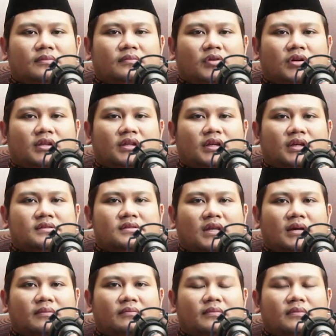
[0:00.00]
politik
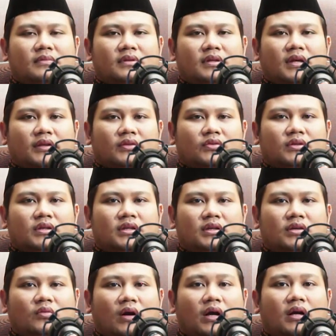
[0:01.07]
Islam nah itu
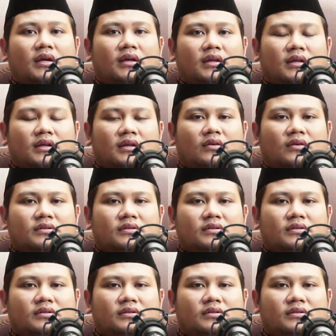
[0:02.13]
diwakili